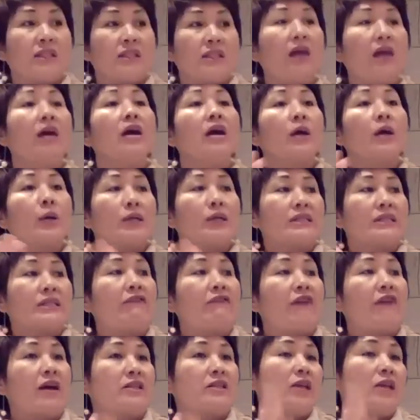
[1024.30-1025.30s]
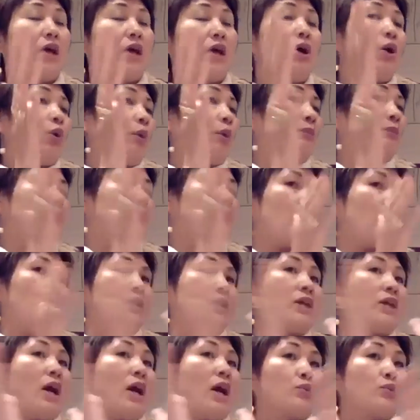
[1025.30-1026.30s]
天科学家发现，我们的
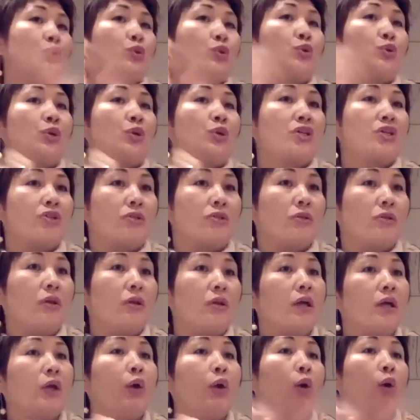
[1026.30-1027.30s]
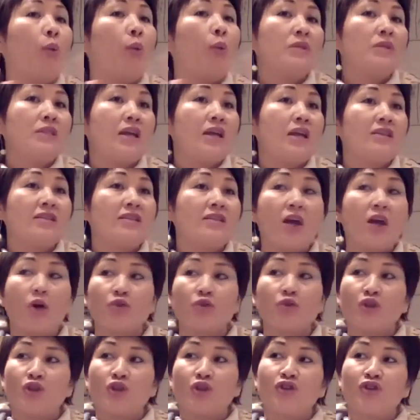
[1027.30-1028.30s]
营养素缺失，因为我们现在要
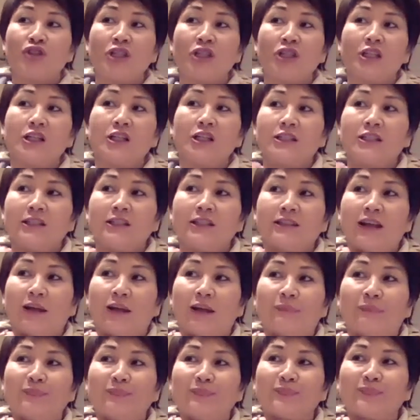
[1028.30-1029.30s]
吃七个鸡蛋。